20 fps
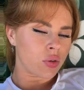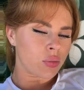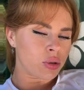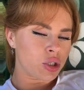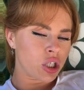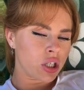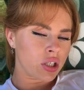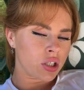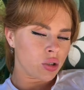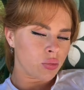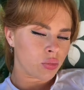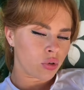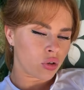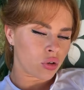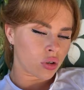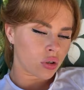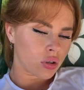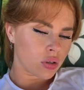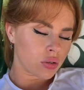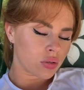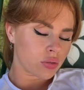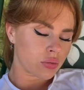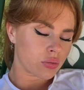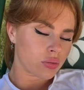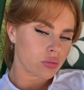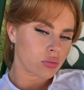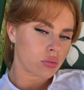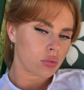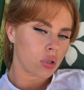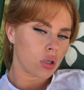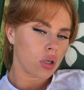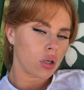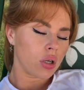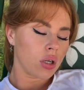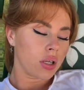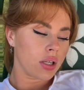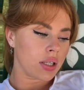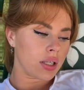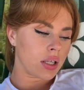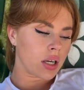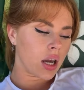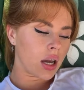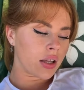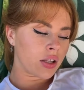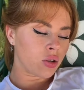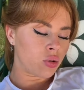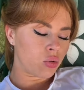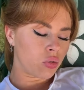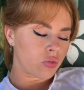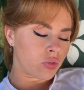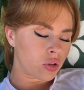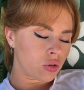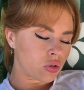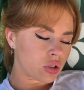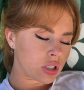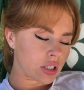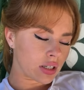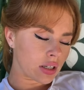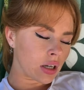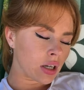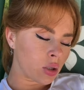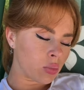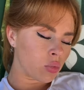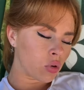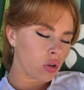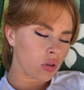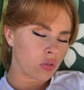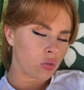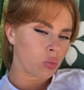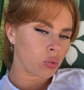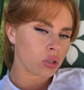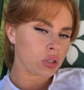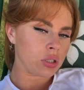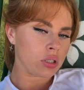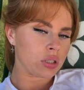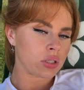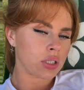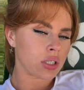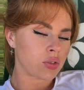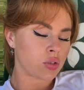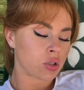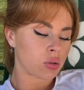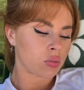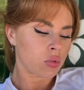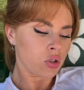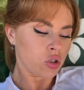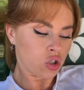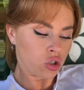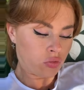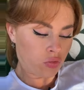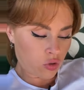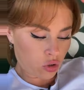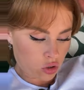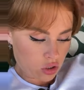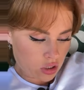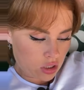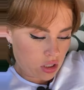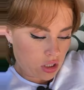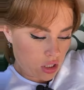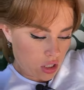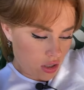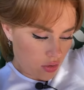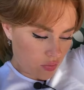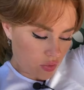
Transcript: Ты вообще не ребенок. Я иду, веду себя как ребенок, вы просто не знаете, со мной не живете.